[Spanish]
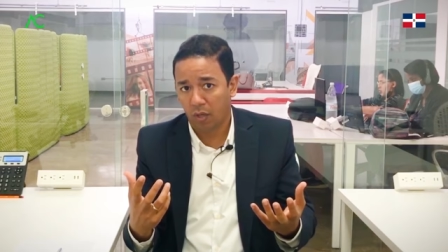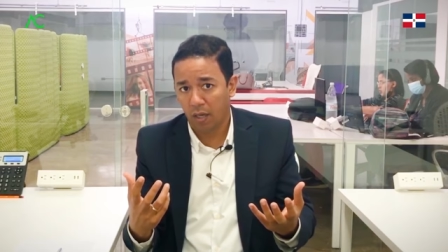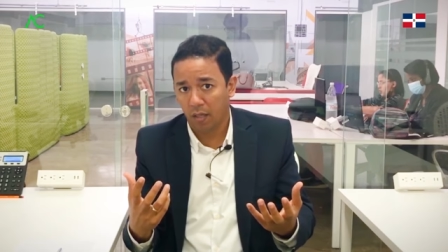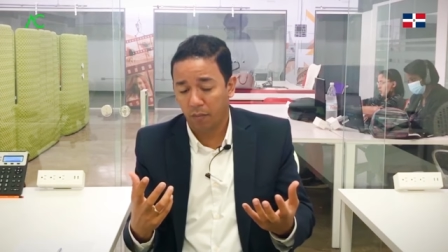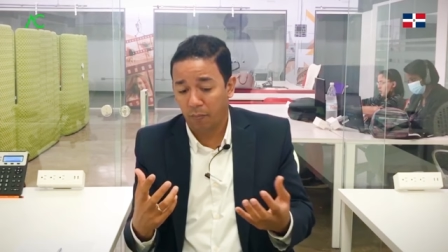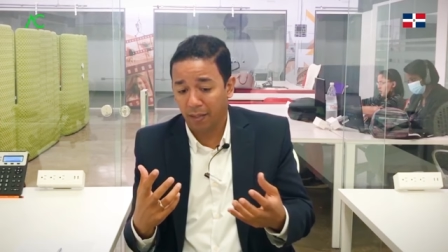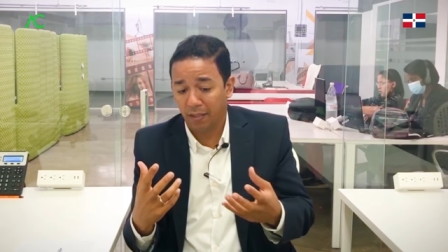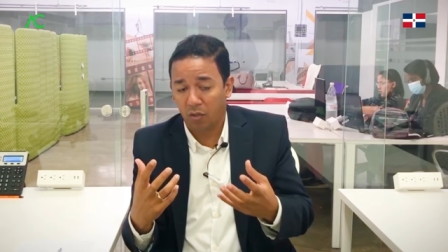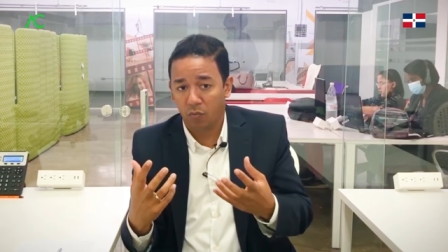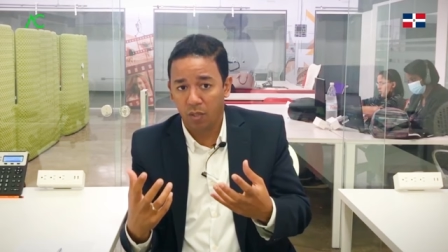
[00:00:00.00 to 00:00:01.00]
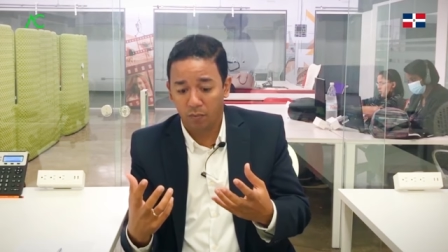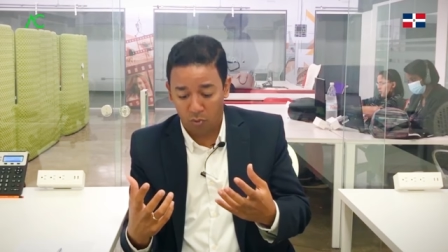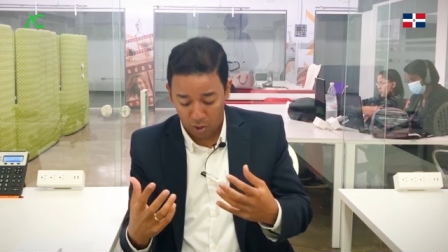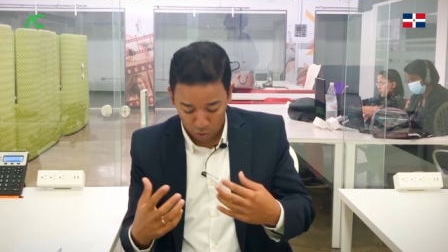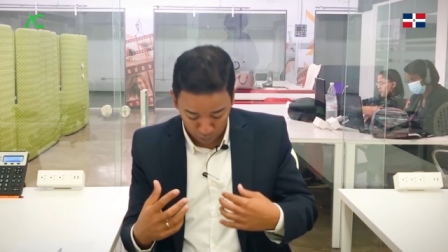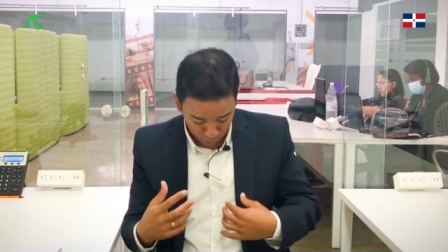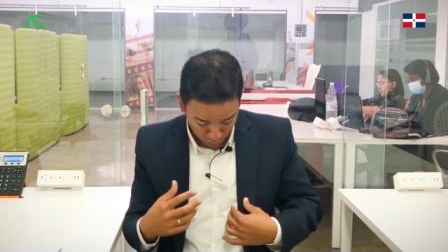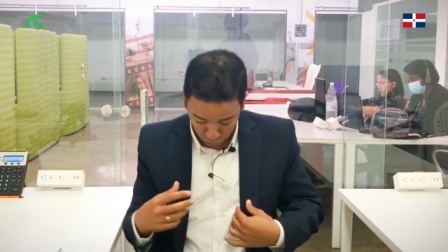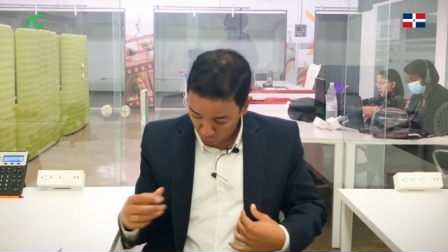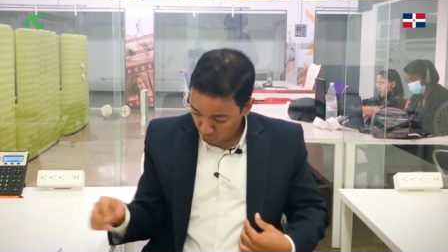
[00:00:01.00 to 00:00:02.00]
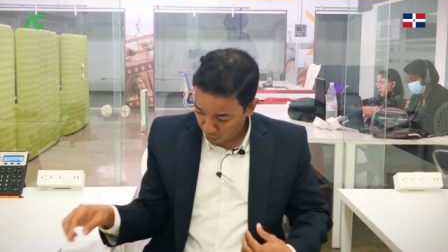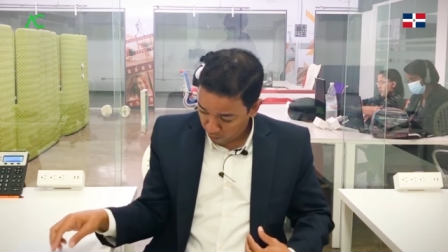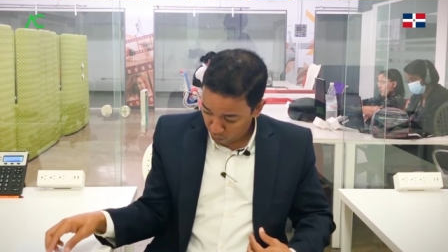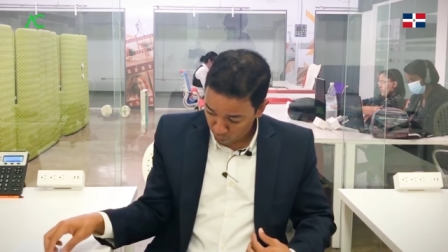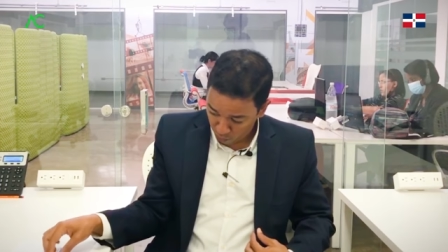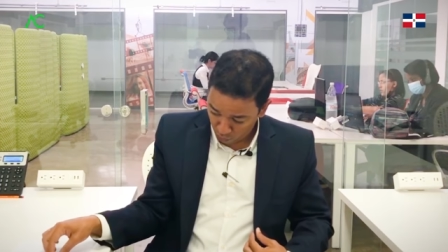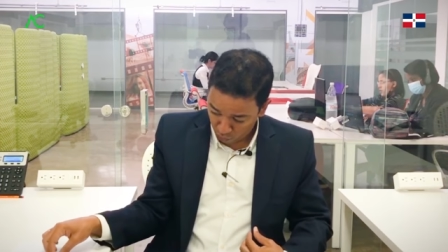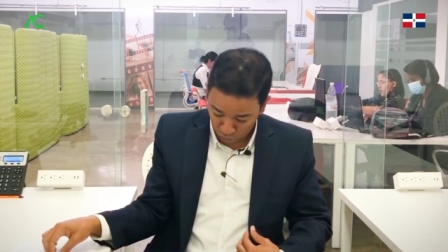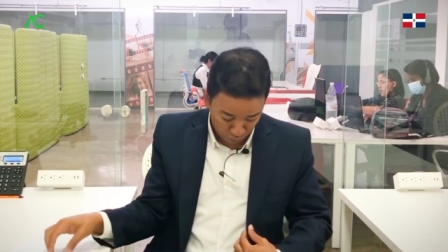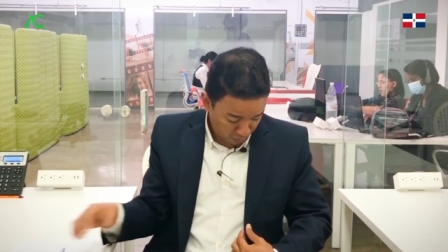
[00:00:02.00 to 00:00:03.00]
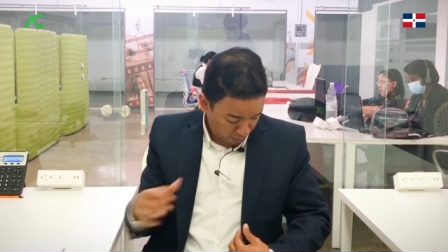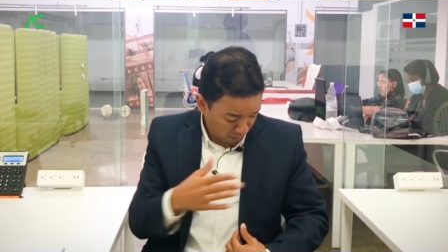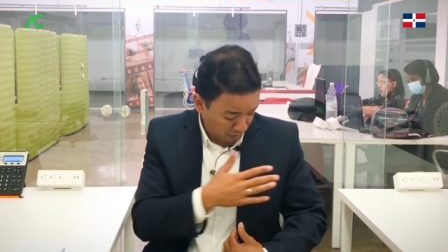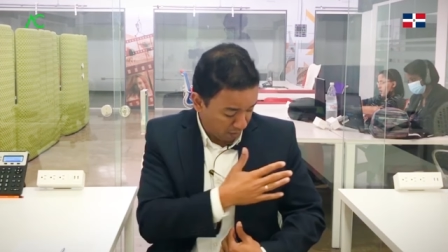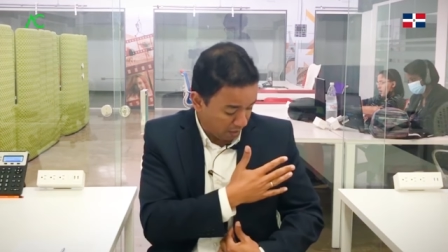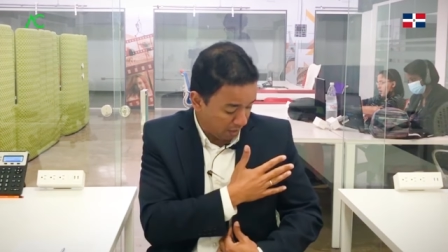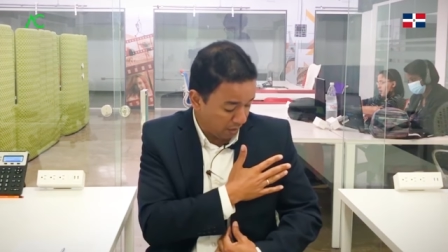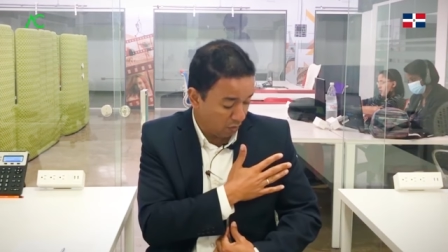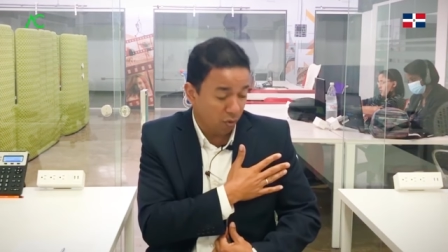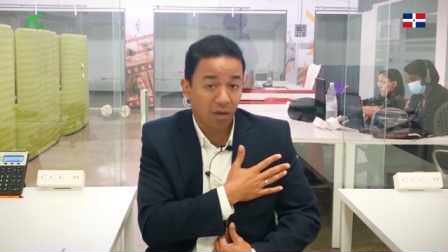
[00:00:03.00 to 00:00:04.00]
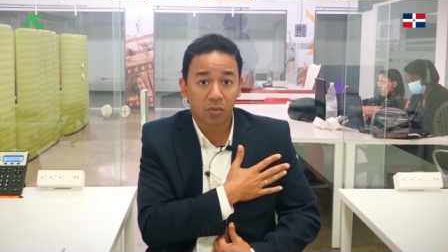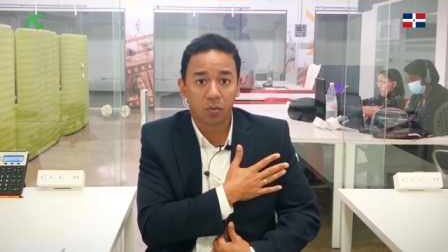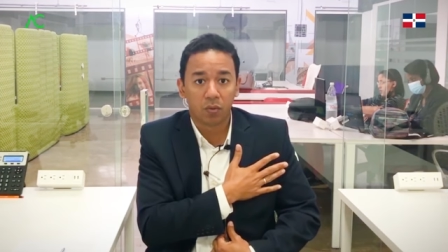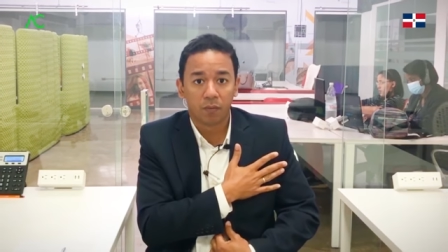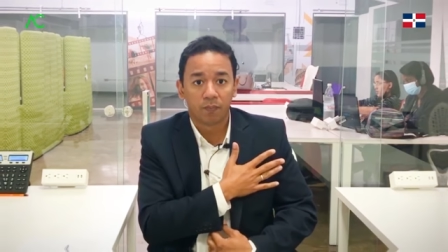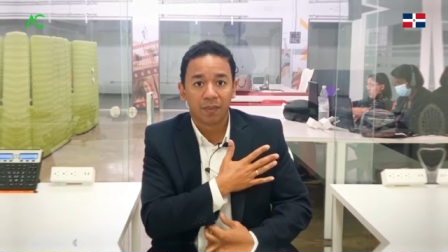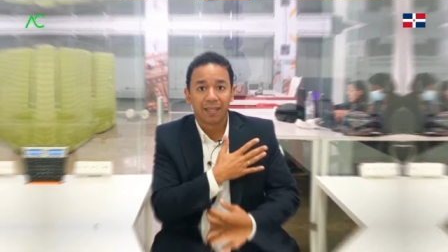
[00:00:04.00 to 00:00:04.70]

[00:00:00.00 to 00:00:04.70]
ok, y pasa lo mismo y lo pongo el pulpo sobre este color azul,